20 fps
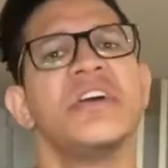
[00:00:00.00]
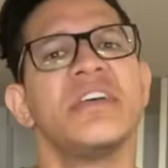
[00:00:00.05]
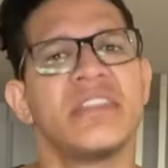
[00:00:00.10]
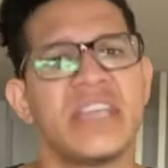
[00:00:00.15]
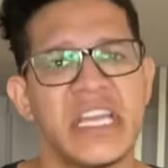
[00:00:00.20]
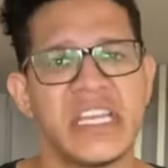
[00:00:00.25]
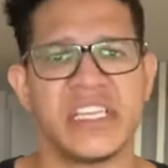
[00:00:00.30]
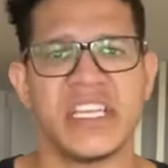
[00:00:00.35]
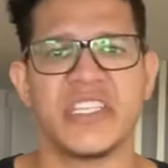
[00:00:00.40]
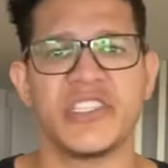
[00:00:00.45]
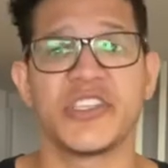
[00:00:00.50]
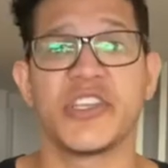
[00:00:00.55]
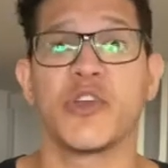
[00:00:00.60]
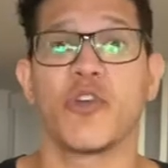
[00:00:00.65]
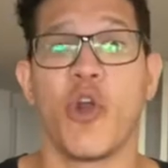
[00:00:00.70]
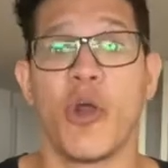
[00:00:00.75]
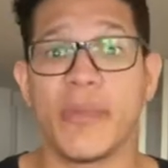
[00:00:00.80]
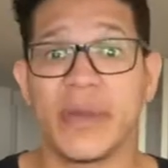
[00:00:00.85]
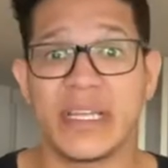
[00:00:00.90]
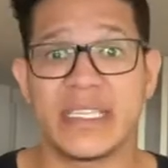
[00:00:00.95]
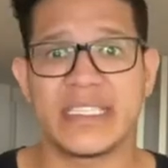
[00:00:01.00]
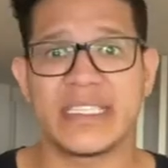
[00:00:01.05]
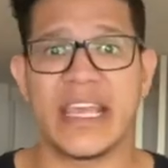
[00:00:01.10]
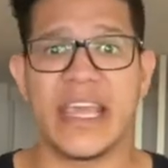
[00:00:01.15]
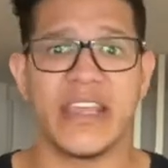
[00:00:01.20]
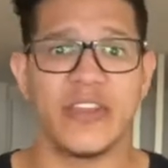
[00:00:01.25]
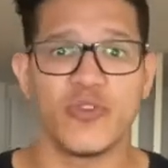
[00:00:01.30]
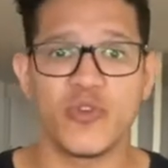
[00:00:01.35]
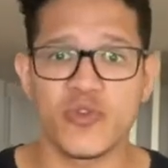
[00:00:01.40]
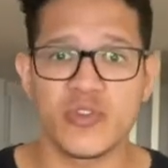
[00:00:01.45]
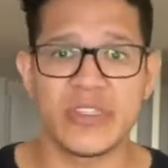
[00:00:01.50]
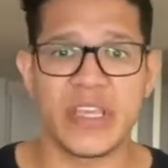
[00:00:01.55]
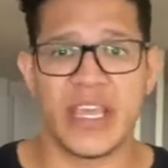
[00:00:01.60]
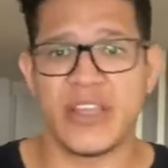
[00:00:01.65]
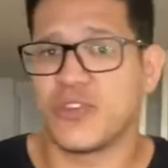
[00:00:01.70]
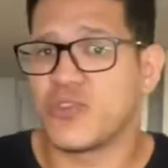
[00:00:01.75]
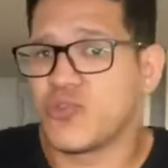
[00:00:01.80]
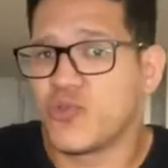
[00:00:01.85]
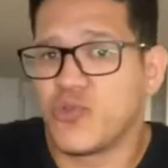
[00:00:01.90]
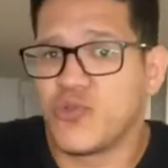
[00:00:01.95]
Tem gente que cobra 100,
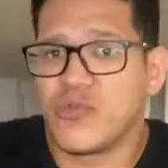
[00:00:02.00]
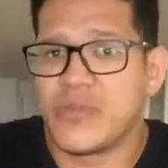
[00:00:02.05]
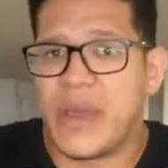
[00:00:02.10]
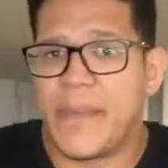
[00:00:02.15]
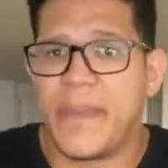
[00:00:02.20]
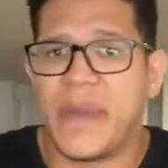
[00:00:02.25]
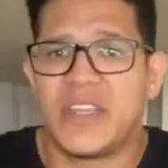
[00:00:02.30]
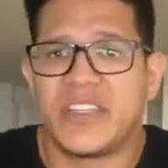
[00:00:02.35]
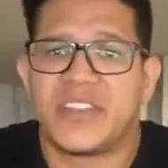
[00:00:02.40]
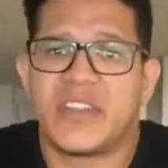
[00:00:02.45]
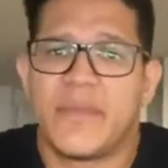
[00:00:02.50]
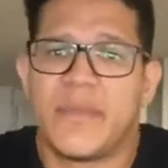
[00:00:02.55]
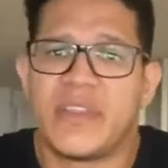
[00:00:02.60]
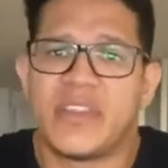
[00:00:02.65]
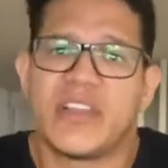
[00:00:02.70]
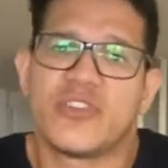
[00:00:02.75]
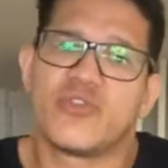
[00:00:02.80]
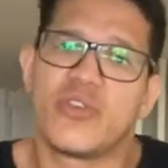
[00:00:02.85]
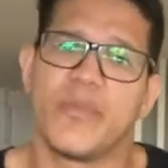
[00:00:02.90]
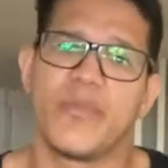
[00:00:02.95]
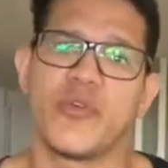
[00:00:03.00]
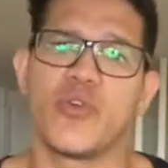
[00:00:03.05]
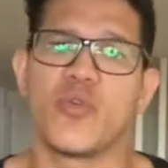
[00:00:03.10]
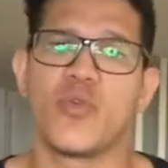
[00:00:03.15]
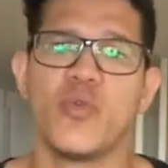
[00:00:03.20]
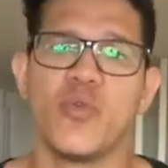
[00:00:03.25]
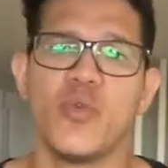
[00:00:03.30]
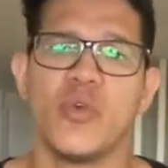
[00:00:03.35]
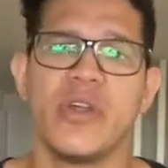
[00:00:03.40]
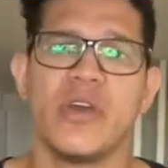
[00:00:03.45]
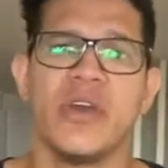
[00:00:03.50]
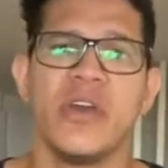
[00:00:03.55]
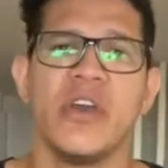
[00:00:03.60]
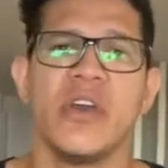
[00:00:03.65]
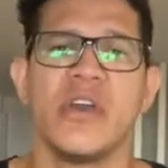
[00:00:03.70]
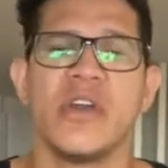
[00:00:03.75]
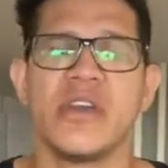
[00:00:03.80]
200, tudo depende também da sua procura